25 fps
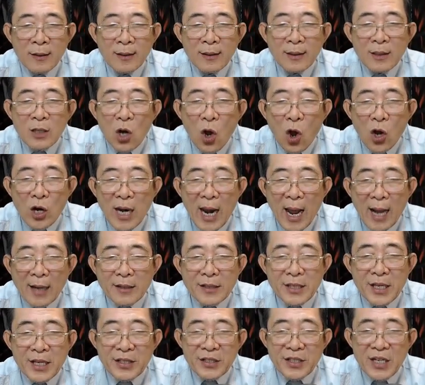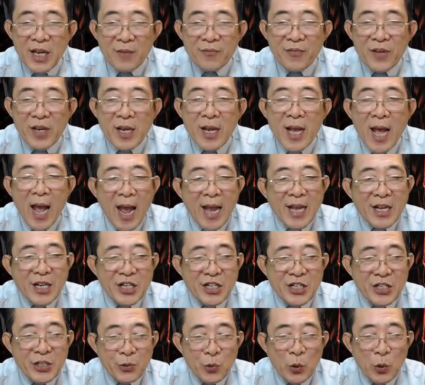lo lắng nhìn về phía hai người